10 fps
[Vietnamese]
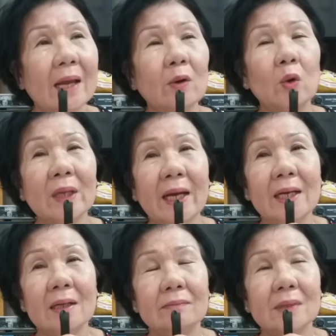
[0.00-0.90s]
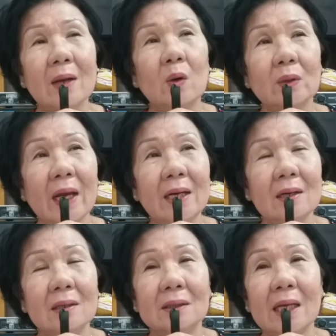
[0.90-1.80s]
Theo cô thấy đó, theo cô thấy
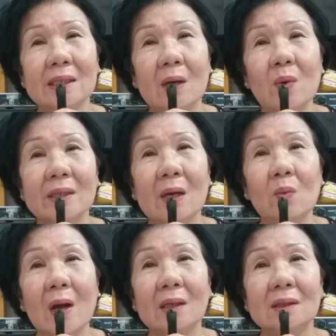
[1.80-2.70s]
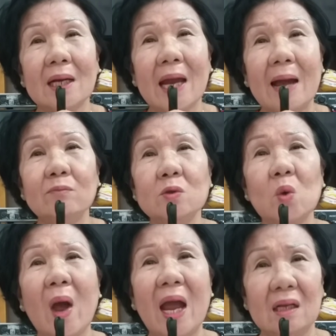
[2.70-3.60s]
đó, người ta chẳng qua người ta cảm
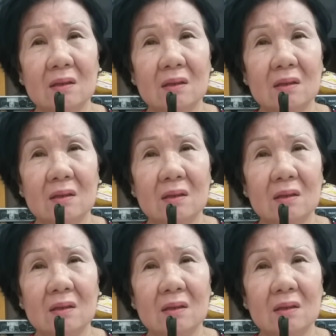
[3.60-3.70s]
xoàng